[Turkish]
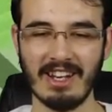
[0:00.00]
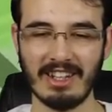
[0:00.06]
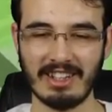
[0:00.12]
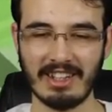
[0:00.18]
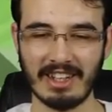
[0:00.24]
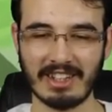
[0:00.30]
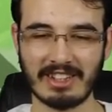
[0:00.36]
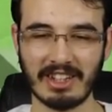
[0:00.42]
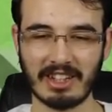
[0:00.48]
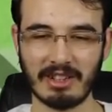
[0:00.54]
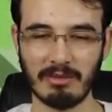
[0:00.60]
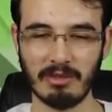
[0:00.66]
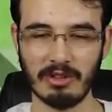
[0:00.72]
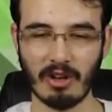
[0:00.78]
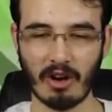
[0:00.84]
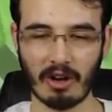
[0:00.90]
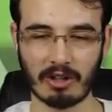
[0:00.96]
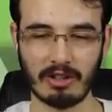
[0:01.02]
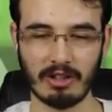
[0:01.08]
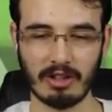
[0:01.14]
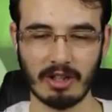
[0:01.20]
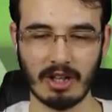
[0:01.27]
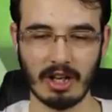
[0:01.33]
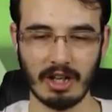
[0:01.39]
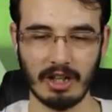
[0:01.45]
yer çekimi yok
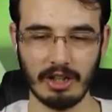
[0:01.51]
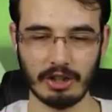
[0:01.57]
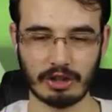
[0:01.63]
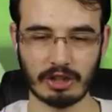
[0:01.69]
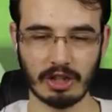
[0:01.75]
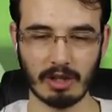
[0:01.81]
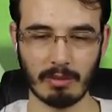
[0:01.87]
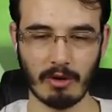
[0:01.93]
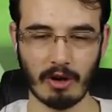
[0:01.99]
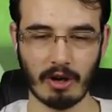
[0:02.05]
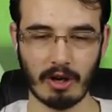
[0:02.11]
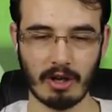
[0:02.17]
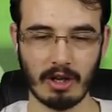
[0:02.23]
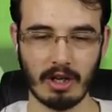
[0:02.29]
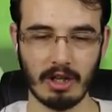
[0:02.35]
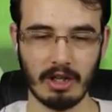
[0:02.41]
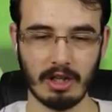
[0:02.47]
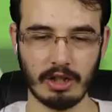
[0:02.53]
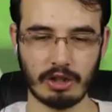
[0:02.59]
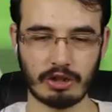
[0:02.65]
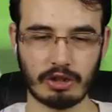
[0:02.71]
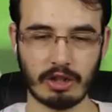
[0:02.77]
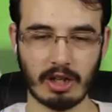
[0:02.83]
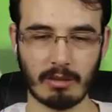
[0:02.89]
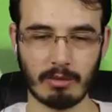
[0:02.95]
İşte bu
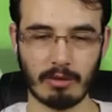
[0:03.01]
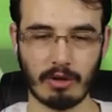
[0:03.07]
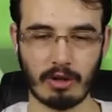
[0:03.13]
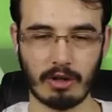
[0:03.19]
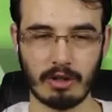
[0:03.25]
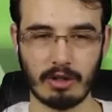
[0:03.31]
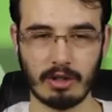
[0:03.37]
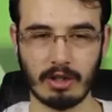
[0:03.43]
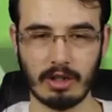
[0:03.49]
işte bu